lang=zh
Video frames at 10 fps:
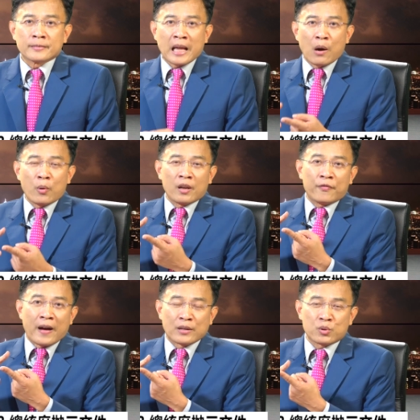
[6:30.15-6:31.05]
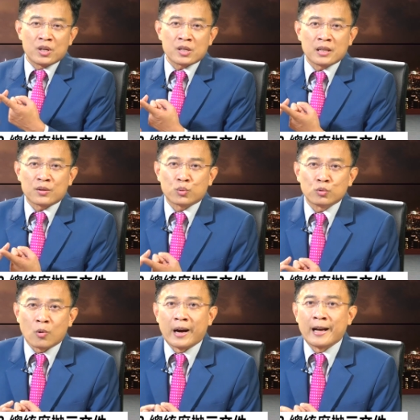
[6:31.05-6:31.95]
他问了法尊室的
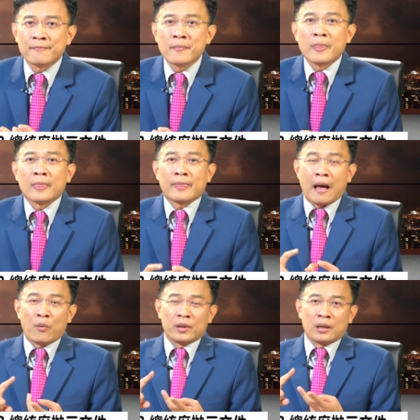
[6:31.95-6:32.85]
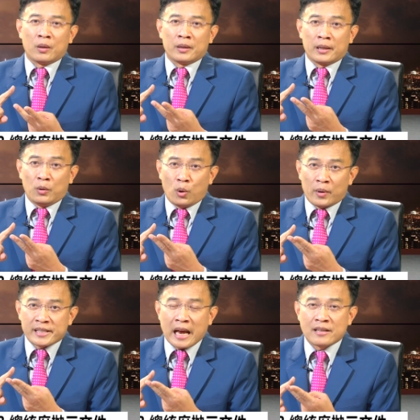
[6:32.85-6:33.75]
主管，他问了呃论
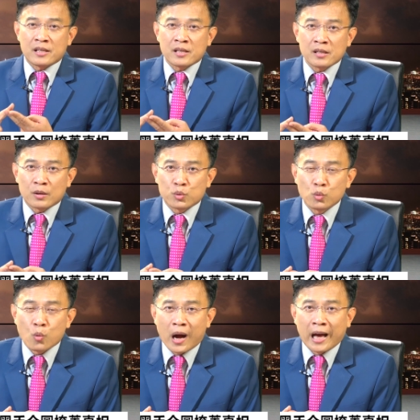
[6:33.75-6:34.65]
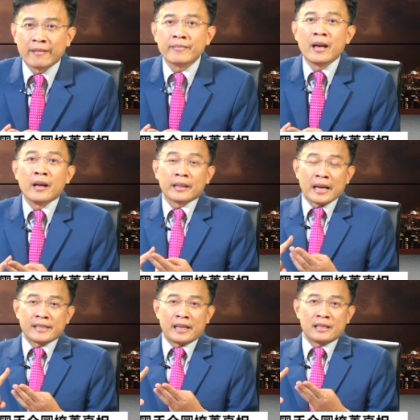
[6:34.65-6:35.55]
文产制室的主管，他
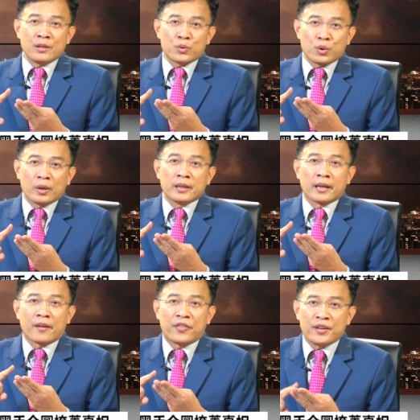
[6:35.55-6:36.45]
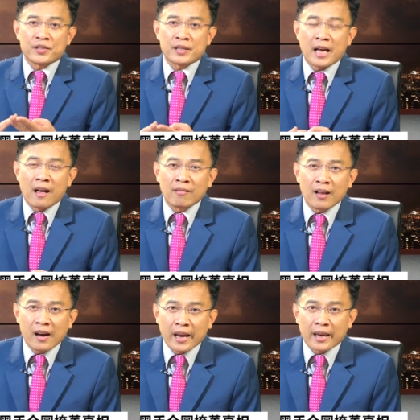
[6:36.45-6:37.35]
写信去那个 thesis
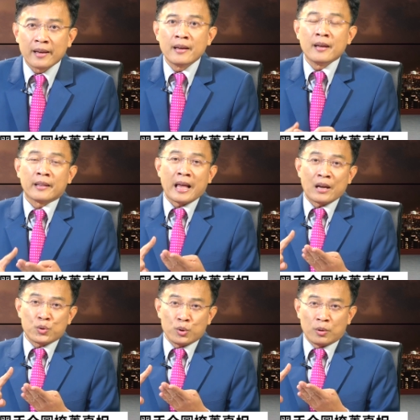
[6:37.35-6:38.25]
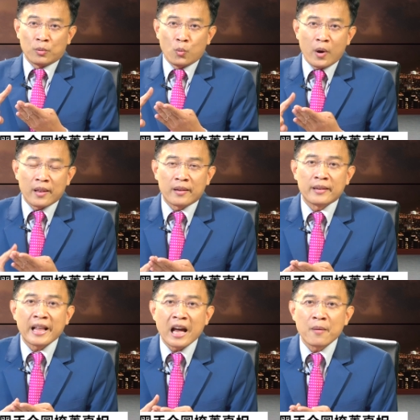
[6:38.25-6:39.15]
online，他去问
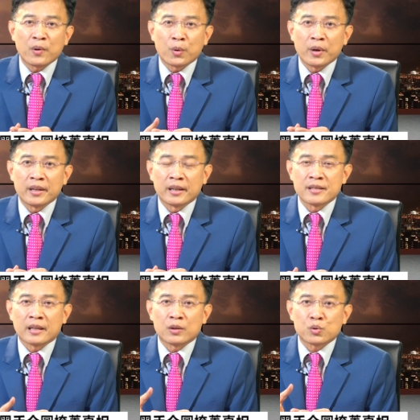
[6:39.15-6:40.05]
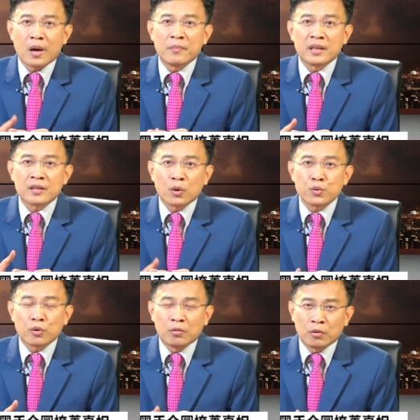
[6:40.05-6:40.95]
library 的这个专门搜
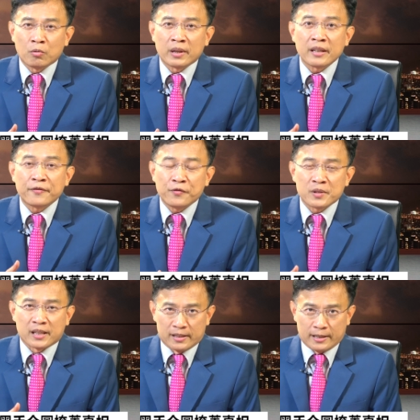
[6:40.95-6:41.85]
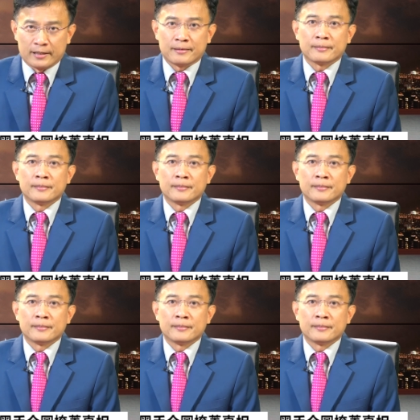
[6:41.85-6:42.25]
寻论文的负责人。